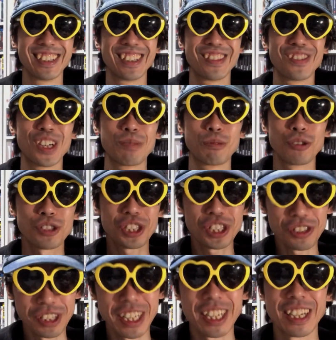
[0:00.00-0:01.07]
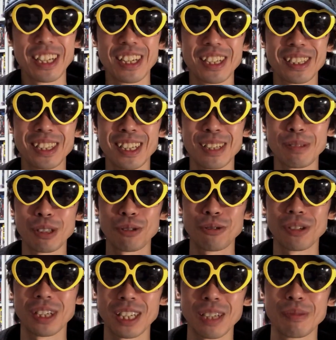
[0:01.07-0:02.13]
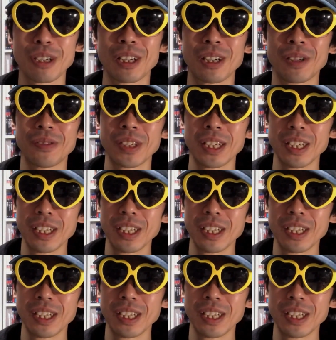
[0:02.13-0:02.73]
うん、まあもちろんね、えー、製品版の方がね、ま